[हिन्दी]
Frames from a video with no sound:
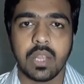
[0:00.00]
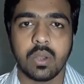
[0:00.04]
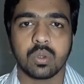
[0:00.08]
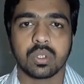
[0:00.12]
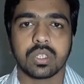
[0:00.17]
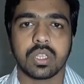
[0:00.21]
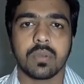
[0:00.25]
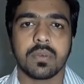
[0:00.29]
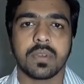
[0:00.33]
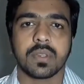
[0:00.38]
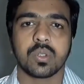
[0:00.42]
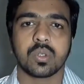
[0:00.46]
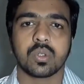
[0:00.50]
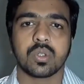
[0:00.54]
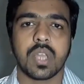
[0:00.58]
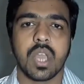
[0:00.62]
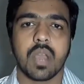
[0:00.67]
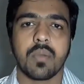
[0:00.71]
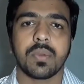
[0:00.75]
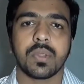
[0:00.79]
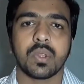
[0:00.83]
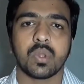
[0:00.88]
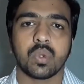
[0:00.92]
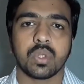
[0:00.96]
उसके बाद दोस्तों
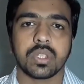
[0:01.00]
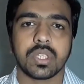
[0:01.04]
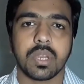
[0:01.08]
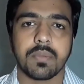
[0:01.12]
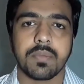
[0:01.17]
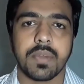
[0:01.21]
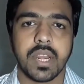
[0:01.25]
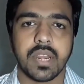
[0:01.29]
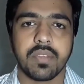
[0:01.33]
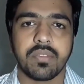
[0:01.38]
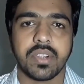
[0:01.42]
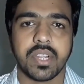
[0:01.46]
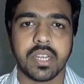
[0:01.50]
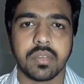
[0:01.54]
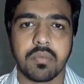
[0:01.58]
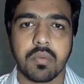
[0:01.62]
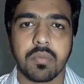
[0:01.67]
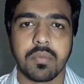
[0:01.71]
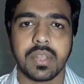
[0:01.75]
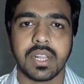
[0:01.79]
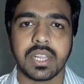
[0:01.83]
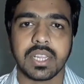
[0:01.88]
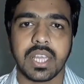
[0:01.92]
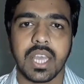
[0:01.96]
यहाँ पे दूसरा बेनिफिट
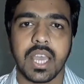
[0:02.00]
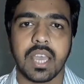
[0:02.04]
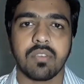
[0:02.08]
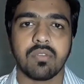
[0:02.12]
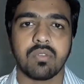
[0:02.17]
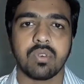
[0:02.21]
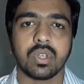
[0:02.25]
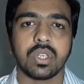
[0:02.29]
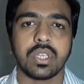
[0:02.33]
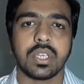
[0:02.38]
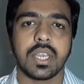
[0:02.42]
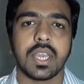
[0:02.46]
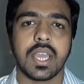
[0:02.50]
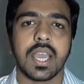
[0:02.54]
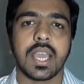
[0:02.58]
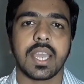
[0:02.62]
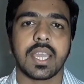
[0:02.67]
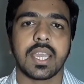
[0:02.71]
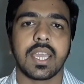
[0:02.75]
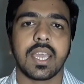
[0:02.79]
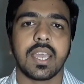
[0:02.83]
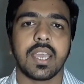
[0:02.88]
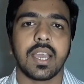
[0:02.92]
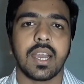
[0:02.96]
हमें मिलता है वो ये
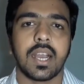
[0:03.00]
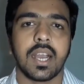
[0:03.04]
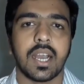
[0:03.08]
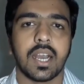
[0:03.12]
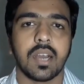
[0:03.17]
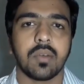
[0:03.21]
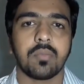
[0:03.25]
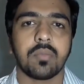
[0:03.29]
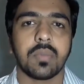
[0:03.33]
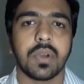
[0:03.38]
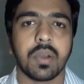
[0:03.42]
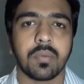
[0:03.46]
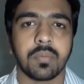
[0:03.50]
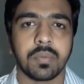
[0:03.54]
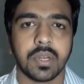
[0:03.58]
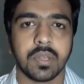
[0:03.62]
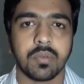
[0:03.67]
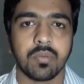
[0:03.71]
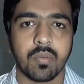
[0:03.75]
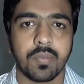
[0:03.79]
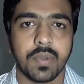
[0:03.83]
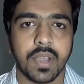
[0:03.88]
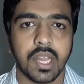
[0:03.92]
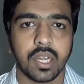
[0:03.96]
है कि आप
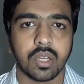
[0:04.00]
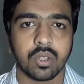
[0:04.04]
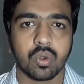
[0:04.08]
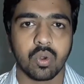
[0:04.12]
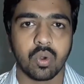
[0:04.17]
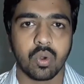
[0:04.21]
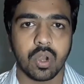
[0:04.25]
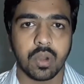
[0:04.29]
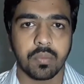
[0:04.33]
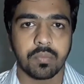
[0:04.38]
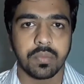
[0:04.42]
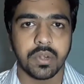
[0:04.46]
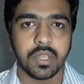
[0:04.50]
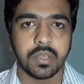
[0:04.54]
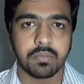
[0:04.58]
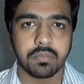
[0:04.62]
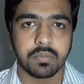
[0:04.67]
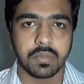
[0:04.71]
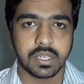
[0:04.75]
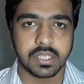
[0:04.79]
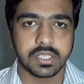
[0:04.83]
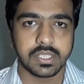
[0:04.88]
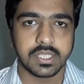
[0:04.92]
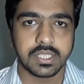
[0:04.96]
अपने मोबाइल को अपनी
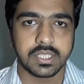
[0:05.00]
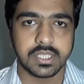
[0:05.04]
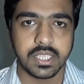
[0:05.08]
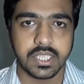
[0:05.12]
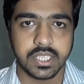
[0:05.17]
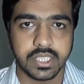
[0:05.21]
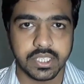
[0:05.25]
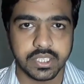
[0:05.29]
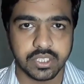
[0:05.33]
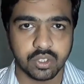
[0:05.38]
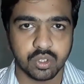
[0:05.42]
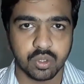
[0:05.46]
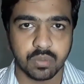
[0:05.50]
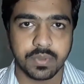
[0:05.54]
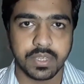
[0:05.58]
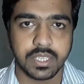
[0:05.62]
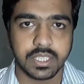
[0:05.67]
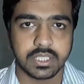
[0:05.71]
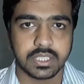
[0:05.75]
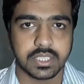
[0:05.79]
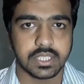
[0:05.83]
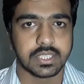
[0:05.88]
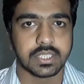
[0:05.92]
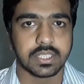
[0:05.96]
मर्जी से
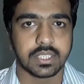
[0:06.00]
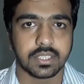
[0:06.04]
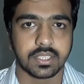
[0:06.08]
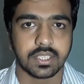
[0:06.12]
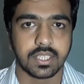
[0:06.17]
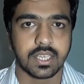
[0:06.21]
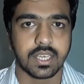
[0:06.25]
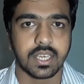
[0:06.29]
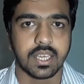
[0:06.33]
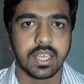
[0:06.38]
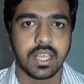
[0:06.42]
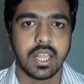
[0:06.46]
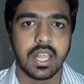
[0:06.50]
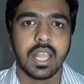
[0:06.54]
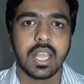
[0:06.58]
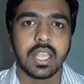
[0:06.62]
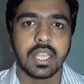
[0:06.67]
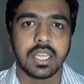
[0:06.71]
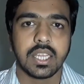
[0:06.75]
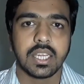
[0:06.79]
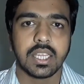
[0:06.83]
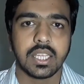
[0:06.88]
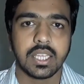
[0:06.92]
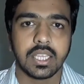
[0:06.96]
कस्टमाइज कर सकते हैं
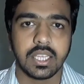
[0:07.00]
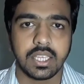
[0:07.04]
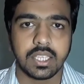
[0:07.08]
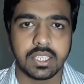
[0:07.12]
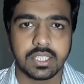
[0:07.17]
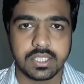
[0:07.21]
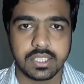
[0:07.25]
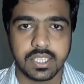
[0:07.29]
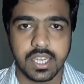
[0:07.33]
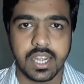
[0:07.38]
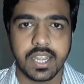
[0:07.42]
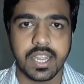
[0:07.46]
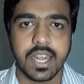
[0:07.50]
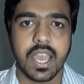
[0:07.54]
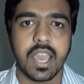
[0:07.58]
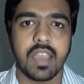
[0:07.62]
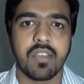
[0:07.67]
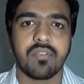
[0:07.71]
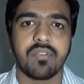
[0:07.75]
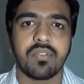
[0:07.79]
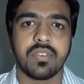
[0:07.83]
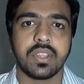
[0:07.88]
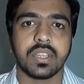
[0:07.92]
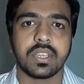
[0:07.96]
यानी ईच एंड
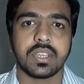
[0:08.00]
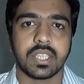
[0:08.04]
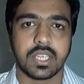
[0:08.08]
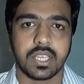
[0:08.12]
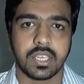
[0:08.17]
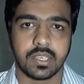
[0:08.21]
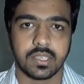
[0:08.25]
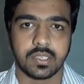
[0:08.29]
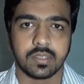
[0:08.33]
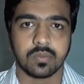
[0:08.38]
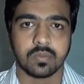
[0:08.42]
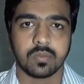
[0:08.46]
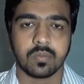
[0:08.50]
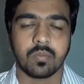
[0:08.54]
एवरी थिंग